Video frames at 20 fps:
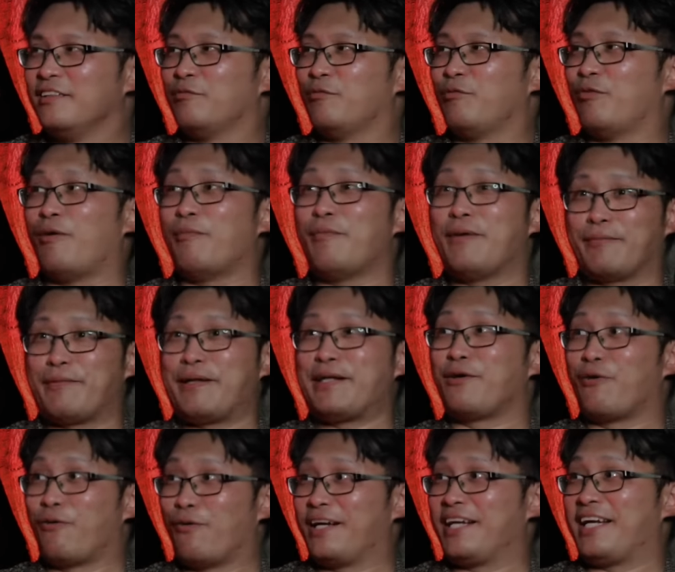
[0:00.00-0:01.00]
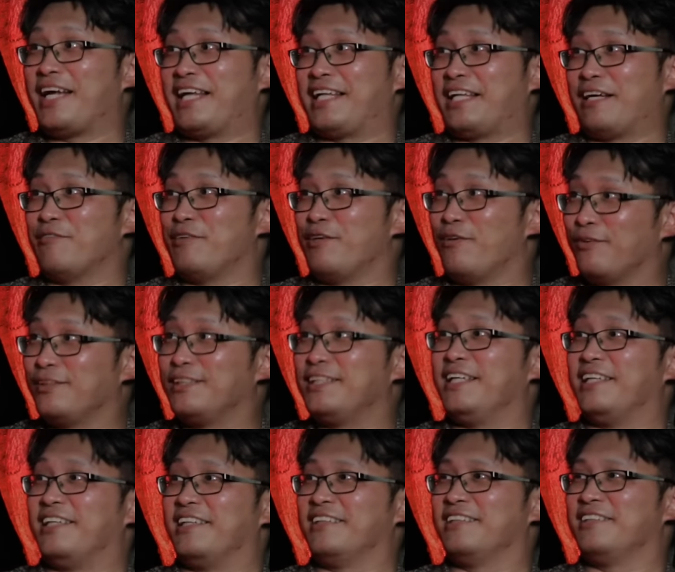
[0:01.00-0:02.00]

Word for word: เพราะมันเป็นคนไงถ้าโรคจิตฉัน